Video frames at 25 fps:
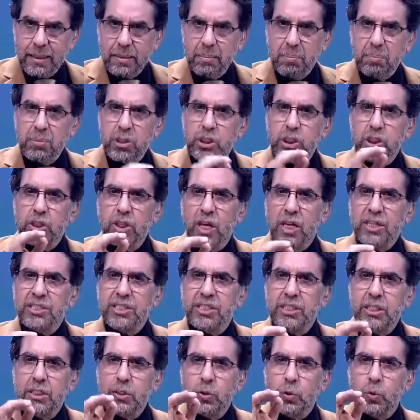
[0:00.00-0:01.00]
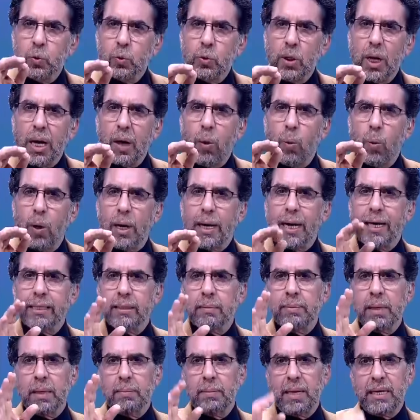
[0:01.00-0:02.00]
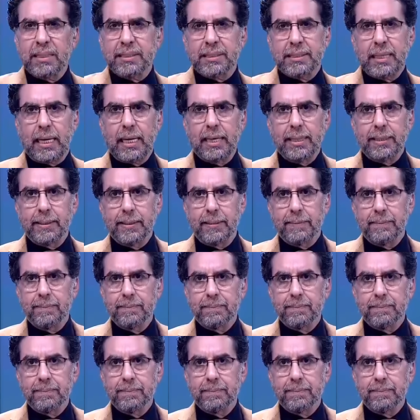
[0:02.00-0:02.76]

مش ناقصين صداع ووجع دماغ مع الصعايده